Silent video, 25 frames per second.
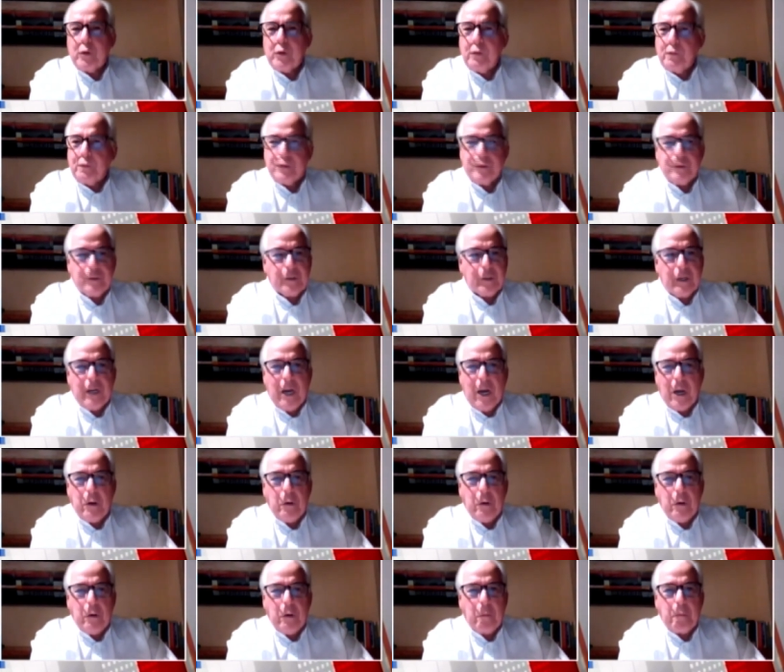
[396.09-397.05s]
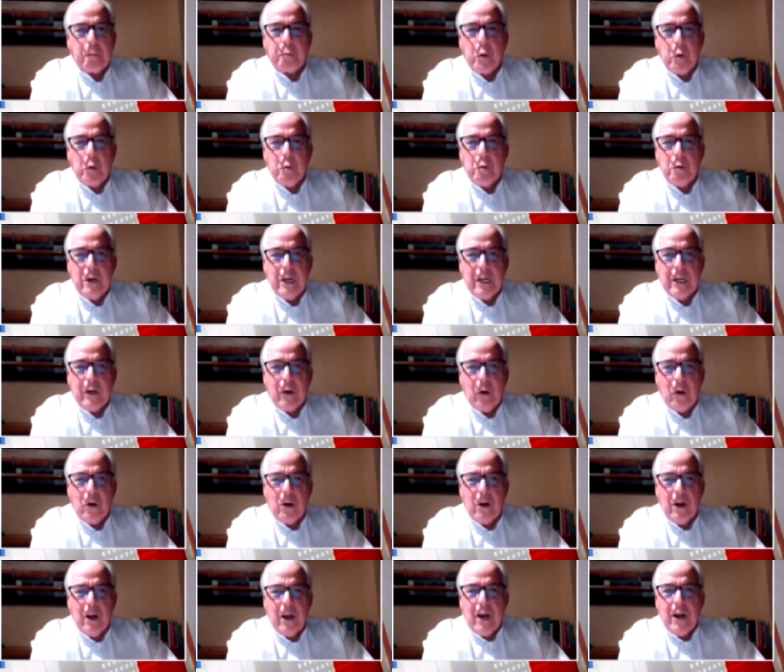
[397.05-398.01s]
porque un funcionario
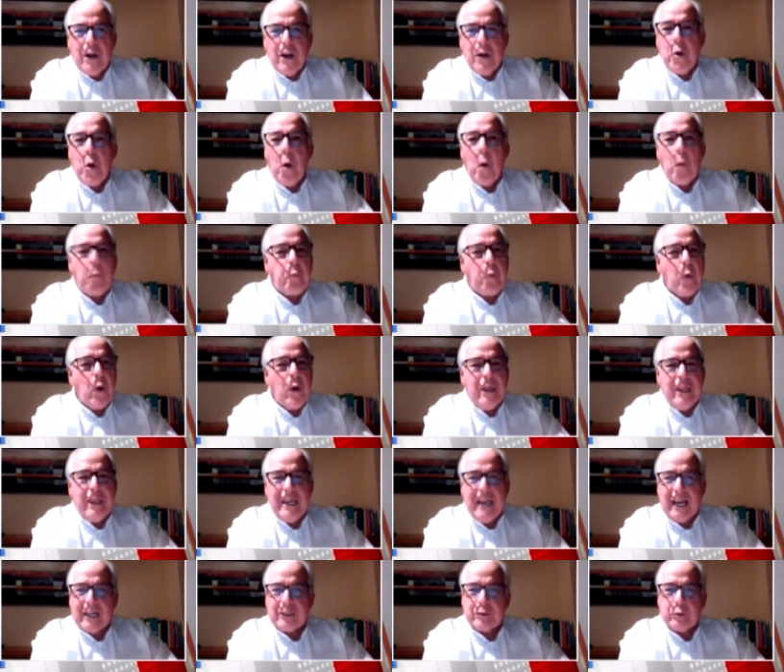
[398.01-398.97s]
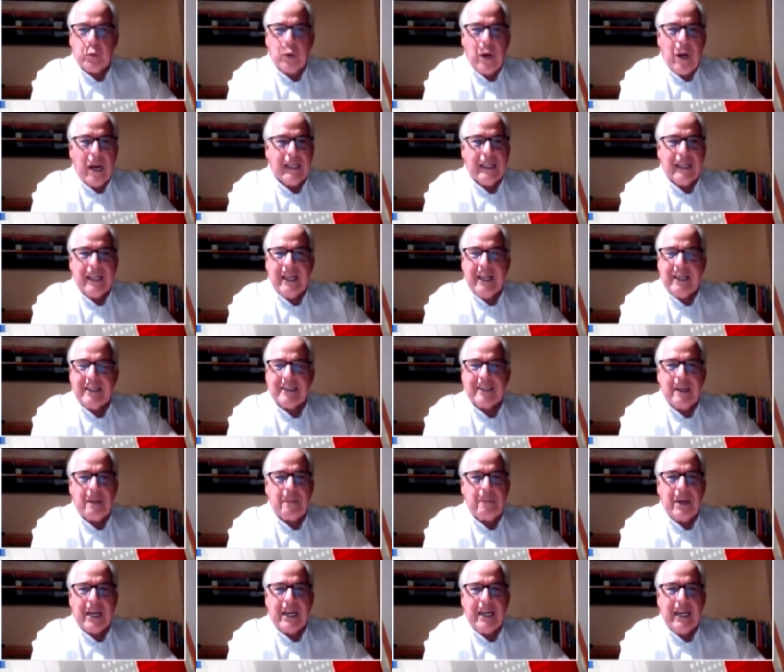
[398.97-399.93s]
público no puede actuar de
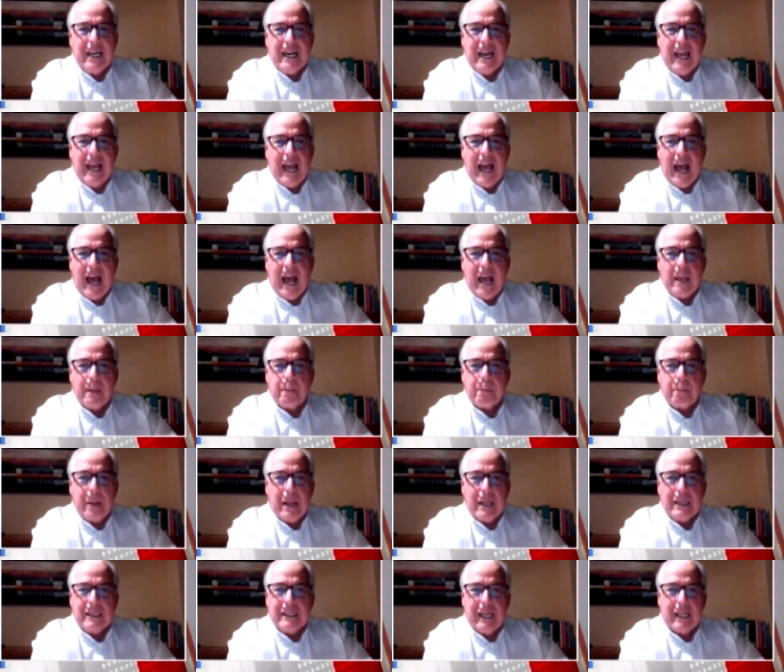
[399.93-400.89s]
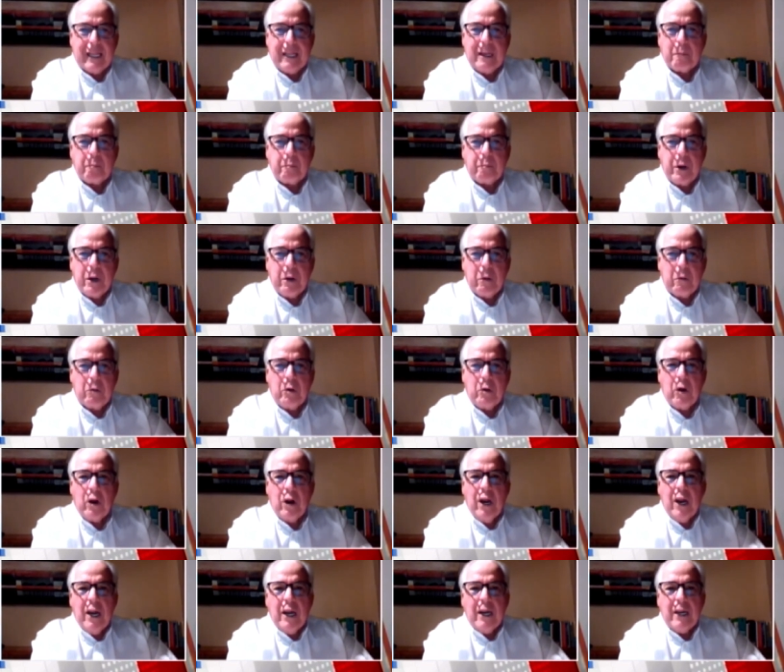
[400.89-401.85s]
esa manera a espaldas del
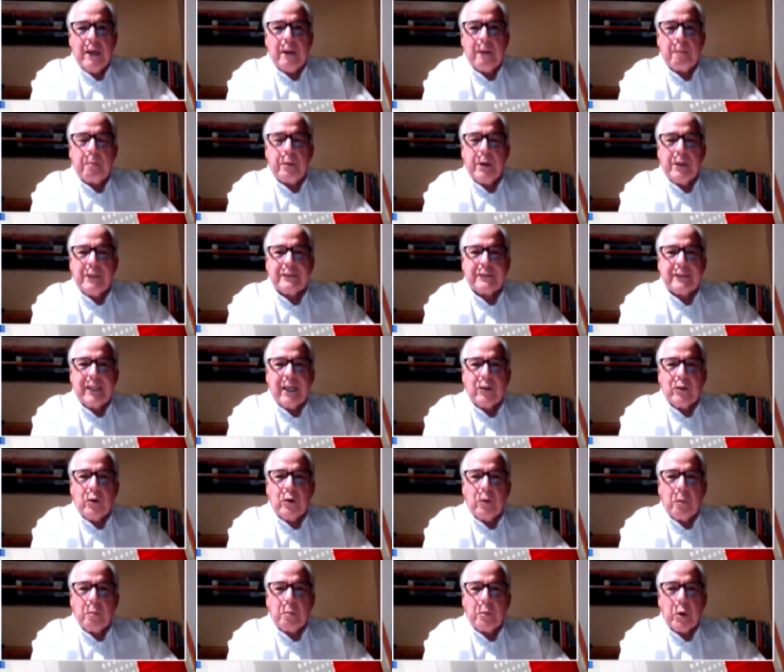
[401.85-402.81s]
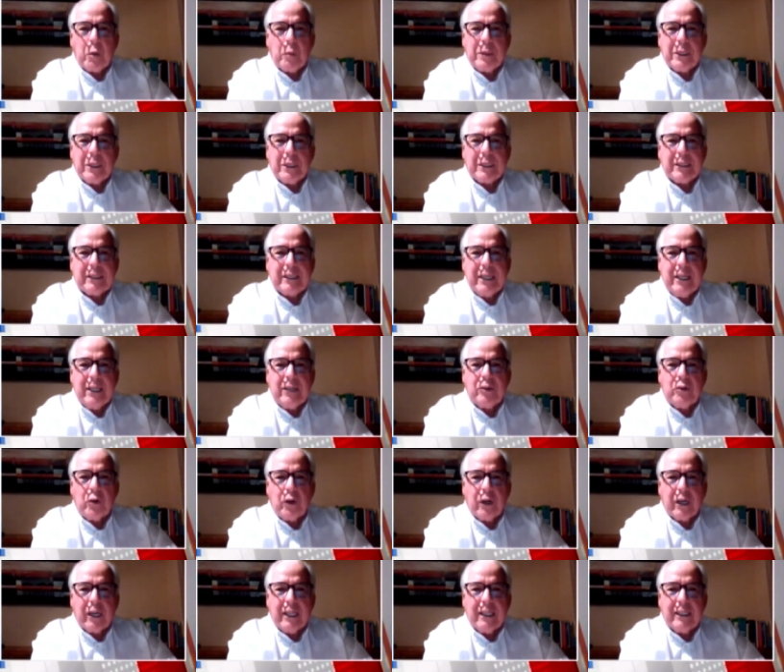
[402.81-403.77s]
pueblo, ni puede estar
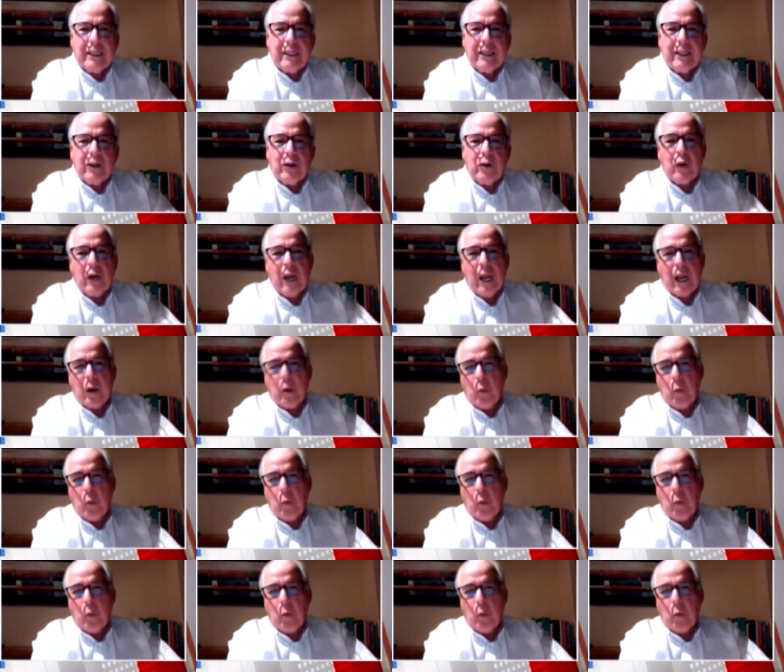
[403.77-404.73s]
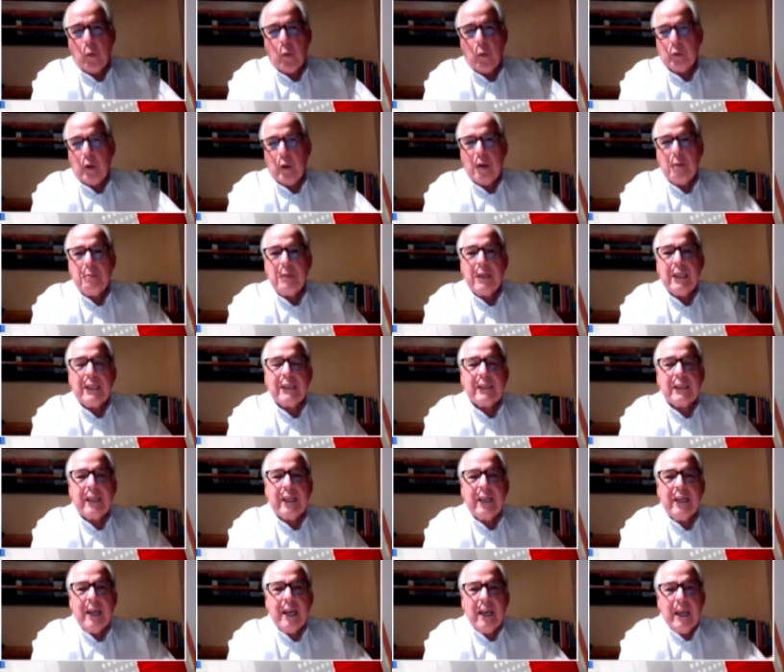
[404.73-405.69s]
comprometiendo gente con la cual
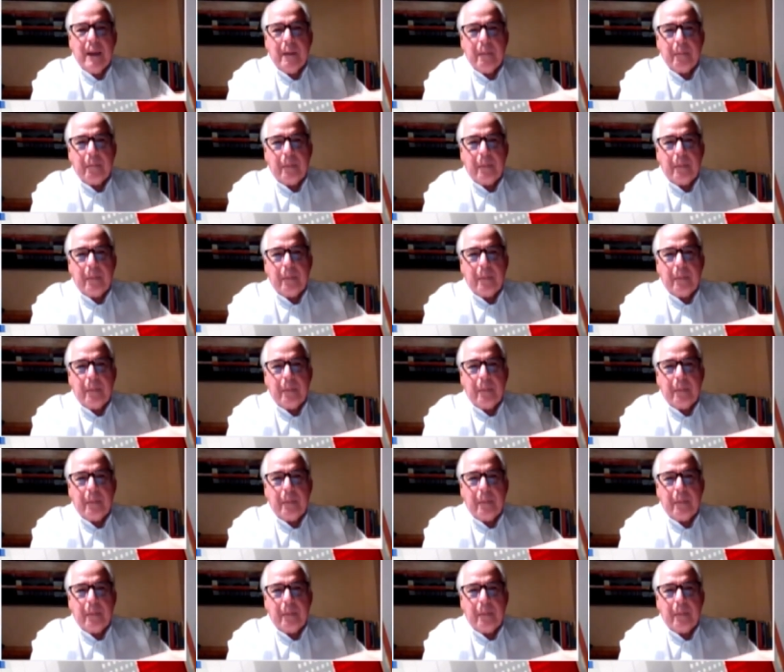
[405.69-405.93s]
eventualmente